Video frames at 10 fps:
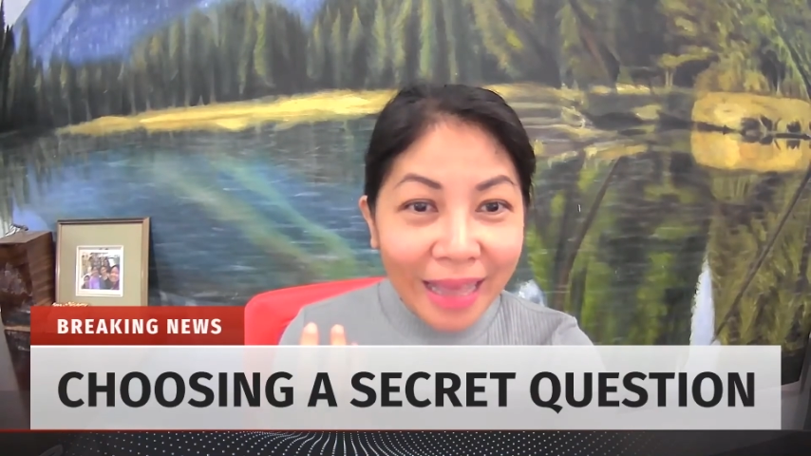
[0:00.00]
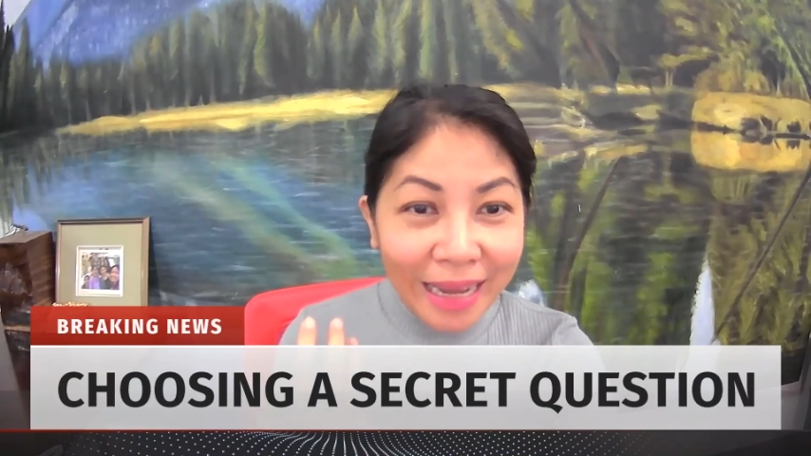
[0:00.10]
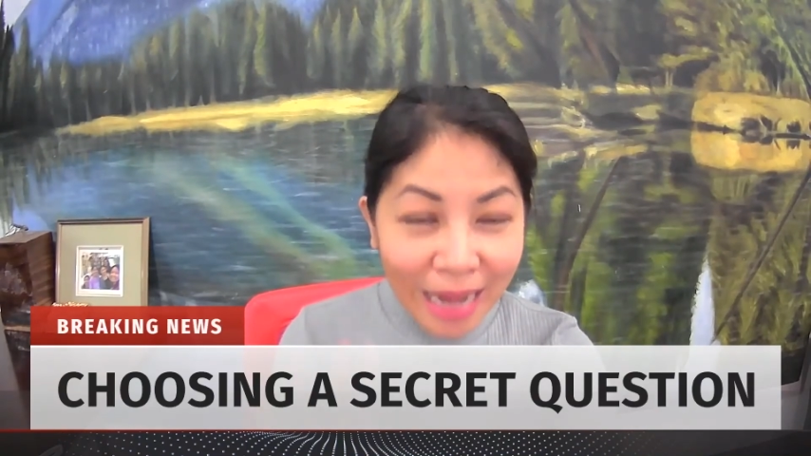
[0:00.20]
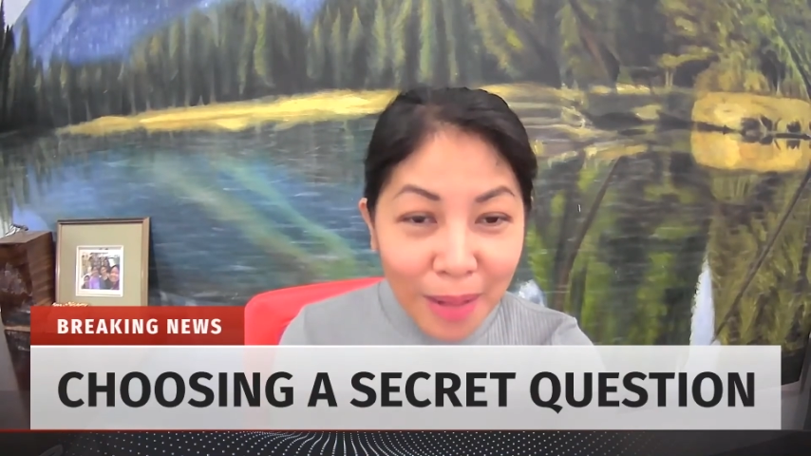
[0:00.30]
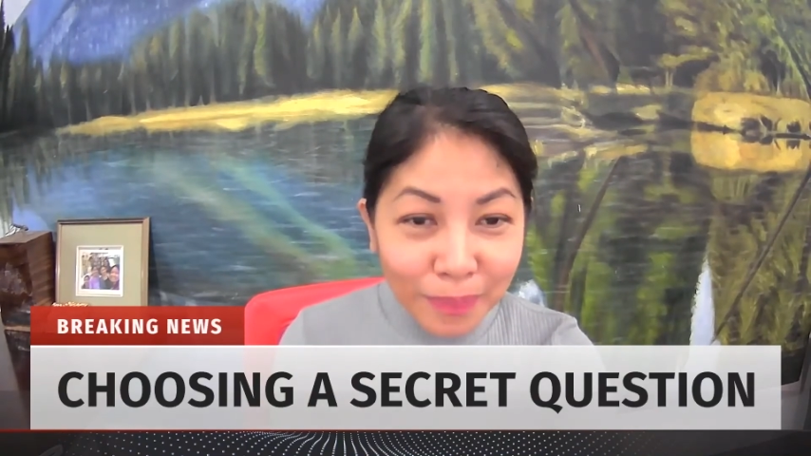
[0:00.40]

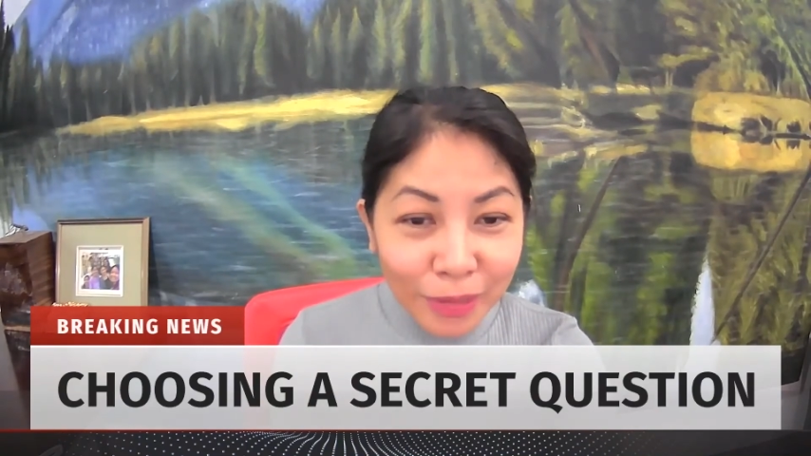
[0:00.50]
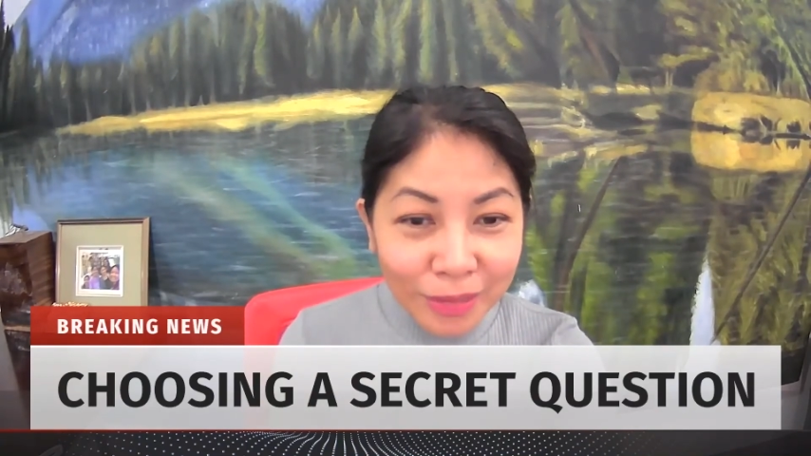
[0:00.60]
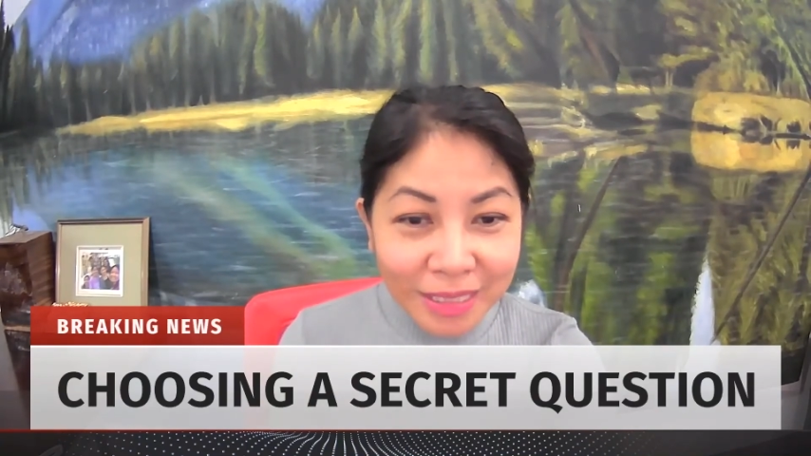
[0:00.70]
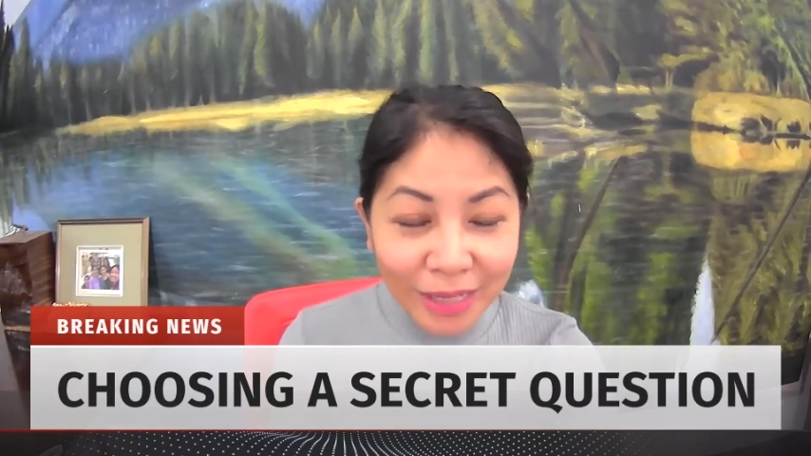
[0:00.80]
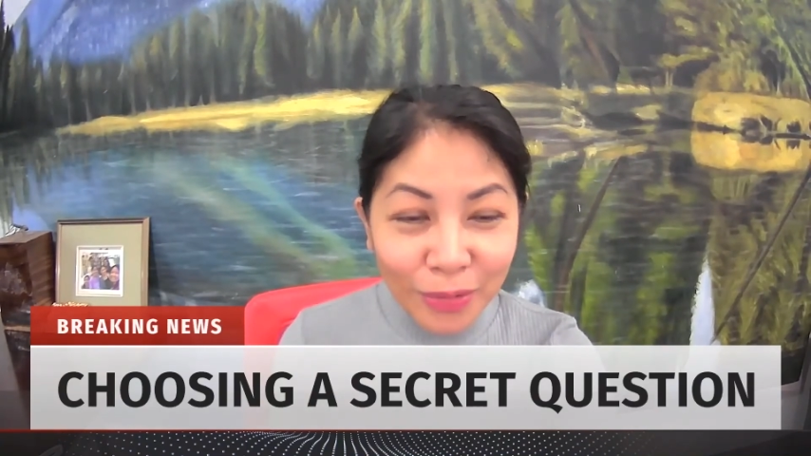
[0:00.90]
alam ng
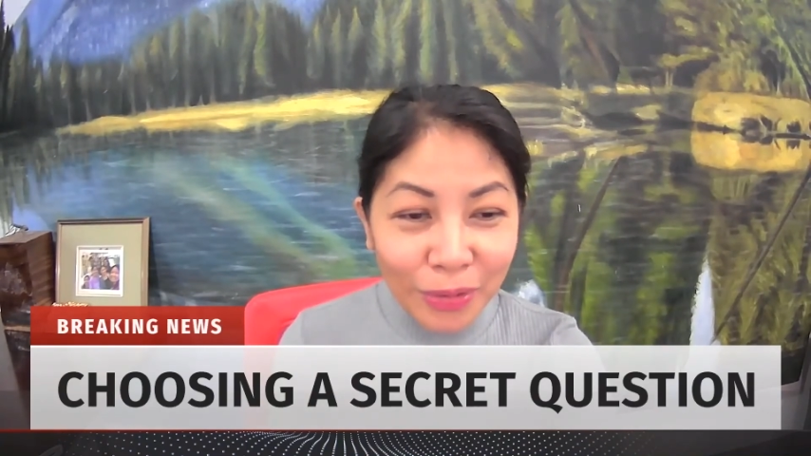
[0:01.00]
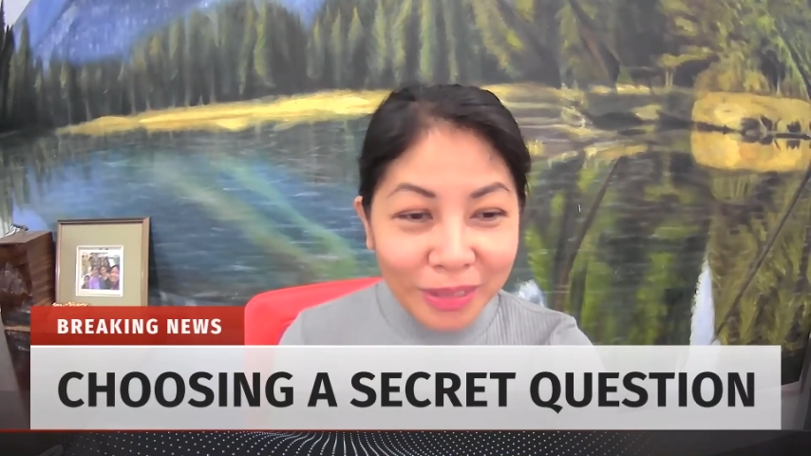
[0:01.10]
sagot.